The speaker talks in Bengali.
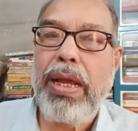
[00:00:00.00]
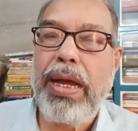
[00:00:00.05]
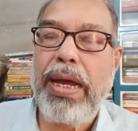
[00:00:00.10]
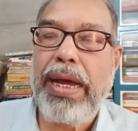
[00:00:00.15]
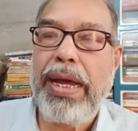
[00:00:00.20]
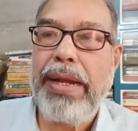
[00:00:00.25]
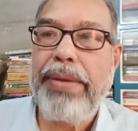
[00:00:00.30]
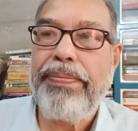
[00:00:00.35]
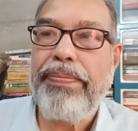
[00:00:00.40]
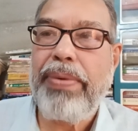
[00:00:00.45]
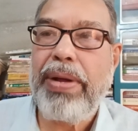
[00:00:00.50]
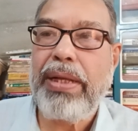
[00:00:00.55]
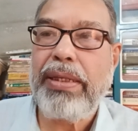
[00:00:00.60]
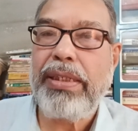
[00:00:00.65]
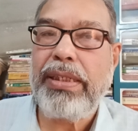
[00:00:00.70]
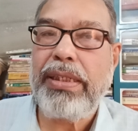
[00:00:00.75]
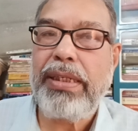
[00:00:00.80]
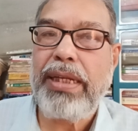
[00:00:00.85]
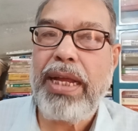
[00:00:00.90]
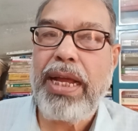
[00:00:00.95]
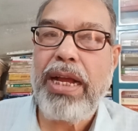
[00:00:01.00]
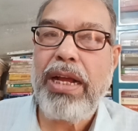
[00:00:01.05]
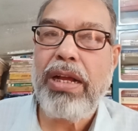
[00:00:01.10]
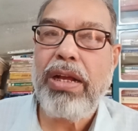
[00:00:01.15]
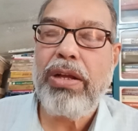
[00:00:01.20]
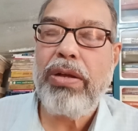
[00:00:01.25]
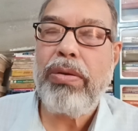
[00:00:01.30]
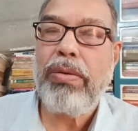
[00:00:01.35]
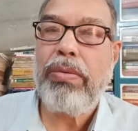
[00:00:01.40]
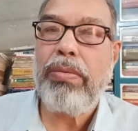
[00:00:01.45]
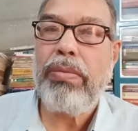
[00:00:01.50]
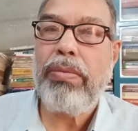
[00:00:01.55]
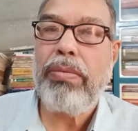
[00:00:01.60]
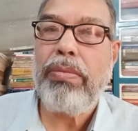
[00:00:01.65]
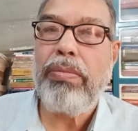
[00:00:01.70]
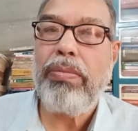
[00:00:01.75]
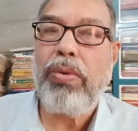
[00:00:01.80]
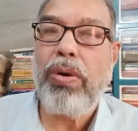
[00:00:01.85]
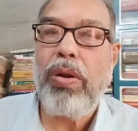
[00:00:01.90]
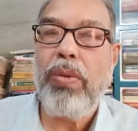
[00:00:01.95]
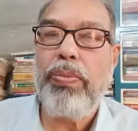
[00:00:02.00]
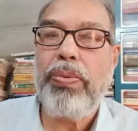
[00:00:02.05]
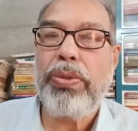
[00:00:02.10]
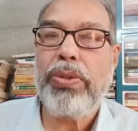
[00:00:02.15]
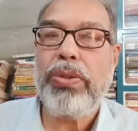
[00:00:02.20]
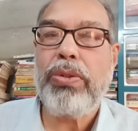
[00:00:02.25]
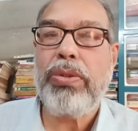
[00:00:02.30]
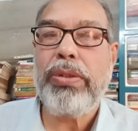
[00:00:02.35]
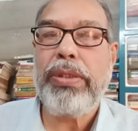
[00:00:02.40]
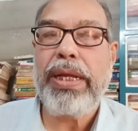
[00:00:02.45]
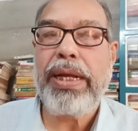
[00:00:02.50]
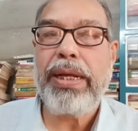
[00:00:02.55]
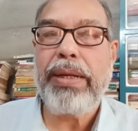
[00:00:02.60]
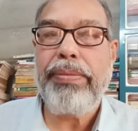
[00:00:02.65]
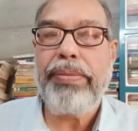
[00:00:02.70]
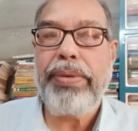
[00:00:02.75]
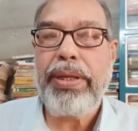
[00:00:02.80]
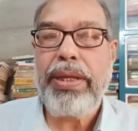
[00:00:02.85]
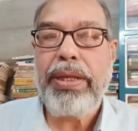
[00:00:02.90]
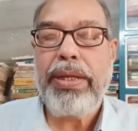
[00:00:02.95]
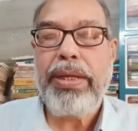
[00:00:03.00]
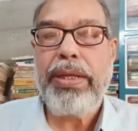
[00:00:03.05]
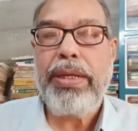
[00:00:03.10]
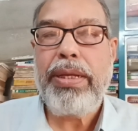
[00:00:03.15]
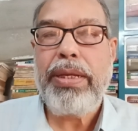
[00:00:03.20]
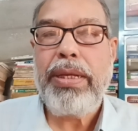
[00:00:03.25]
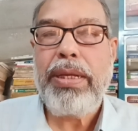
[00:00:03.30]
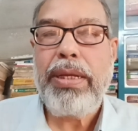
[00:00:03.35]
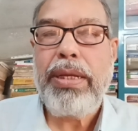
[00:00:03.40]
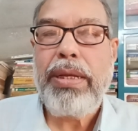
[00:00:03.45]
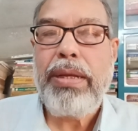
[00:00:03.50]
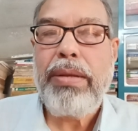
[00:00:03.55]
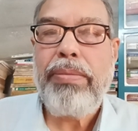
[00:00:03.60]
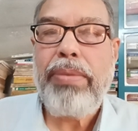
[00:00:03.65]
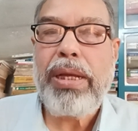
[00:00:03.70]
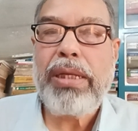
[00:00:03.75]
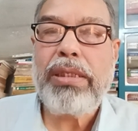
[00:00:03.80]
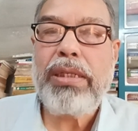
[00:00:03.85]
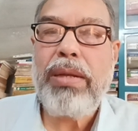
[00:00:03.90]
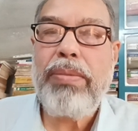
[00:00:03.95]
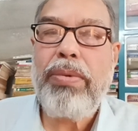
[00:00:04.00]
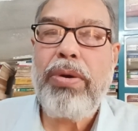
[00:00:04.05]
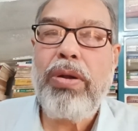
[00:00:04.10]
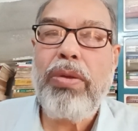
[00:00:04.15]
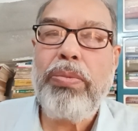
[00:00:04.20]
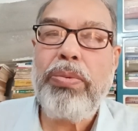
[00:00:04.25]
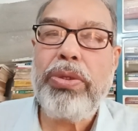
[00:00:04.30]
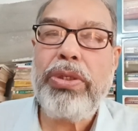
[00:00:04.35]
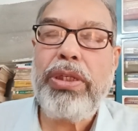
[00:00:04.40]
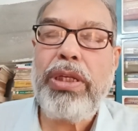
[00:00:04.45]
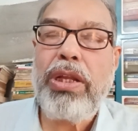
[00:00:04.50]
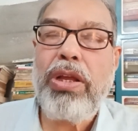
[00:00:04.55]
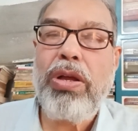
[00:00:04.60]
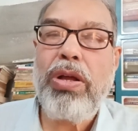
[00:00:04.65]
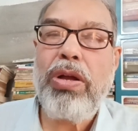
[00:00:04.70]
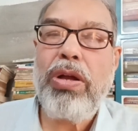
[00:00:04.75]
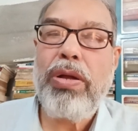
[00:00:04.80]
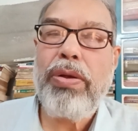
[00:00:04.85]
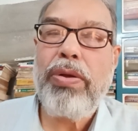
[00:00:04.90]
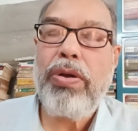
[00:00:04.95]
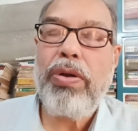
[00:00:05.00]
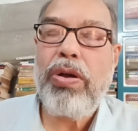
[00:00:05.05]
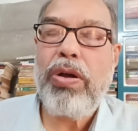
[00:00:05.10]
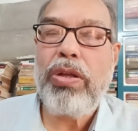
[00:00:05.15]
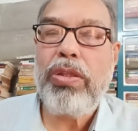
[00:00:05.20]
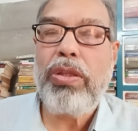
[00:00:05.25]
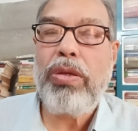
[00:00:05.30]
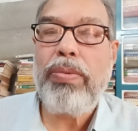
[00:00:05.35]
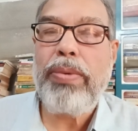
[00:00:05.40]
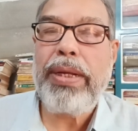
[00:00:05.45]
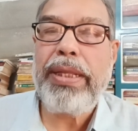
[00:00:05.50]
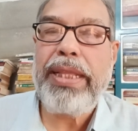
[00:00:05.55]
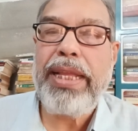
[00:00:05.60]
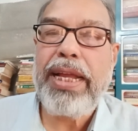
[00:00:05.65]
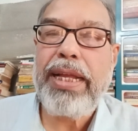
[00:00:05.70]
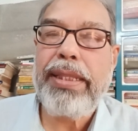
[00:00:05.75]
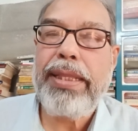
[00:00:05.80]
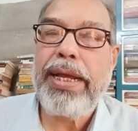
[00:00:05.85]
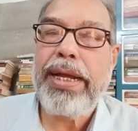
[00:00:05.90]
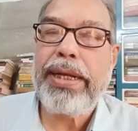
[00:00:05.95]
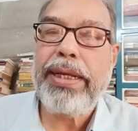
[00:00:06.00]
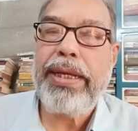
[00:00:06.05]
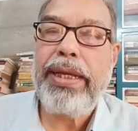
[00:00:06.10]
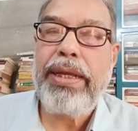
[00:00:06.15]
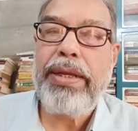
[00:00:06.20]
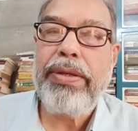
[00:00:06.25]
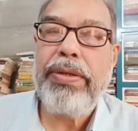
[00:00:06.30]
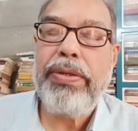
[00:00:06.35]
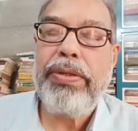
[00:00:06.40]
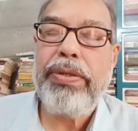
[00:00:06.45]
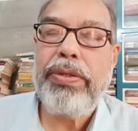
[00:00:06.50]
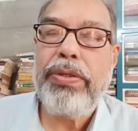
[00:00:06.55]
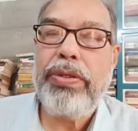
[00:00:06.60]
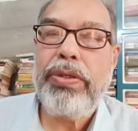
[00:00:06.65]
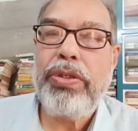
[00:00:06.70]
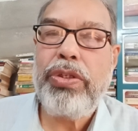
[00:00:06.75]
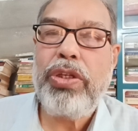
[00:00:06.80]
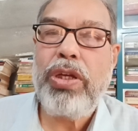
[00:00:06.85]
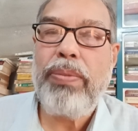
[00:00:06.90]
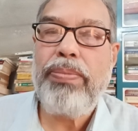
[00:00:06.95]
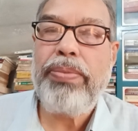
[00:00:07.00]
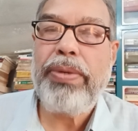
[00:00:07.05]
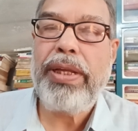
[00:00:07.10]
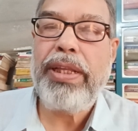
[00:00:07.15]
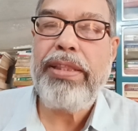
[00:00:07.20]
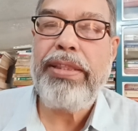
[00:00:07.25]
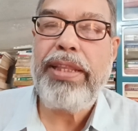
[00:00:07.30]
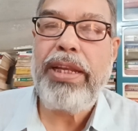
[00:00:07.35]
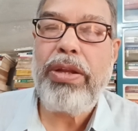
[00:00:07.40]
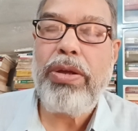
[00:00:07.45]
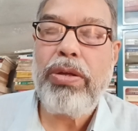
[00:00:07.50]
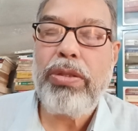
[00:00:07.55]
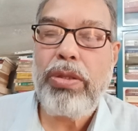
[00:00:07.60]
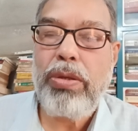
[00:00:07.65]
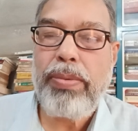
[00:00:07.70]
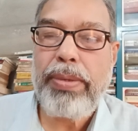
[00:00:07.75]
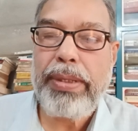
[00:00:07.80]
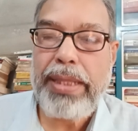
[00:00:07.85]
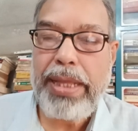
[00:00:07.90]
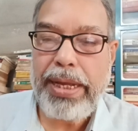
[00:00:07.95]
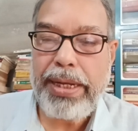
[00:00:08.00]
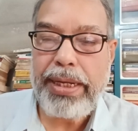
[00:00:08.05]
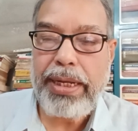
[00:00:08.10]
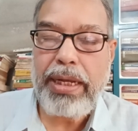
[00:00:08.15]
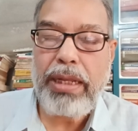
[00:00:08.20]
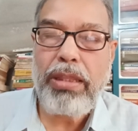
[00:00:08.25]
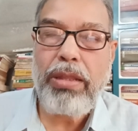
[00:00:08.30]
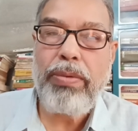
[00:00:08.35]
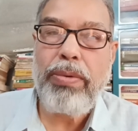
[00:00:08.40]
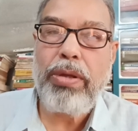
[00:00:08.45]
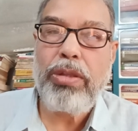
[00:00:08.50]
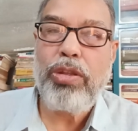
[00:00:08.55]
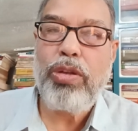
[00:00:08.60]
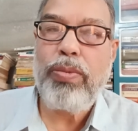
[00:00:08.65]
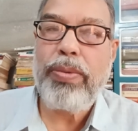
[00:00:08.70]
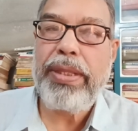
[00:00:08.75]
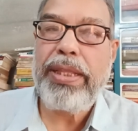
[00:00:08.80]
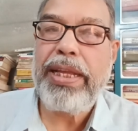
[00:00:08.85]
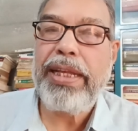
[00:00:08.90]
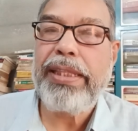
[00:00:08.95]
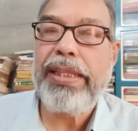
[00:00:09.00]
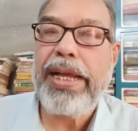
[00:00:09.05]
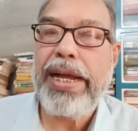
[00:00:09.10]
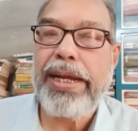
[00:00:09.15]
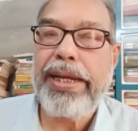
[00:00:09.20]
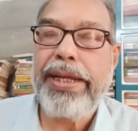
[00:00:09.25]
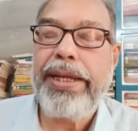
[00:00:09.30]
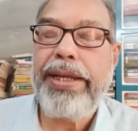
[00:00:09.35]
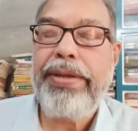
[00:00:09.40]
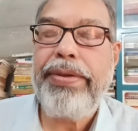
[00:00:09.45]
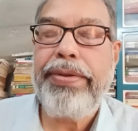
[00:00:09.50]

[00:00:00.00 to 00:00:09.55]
আর পাঁচটা বড় প্রশ্ন থাকবে পাঁচটা বড় প্রশ্নে অথবা দেয়া থাকে সব ক্ষেত্রে অথবা থাকে না তবে অথবা দেয়া থাকে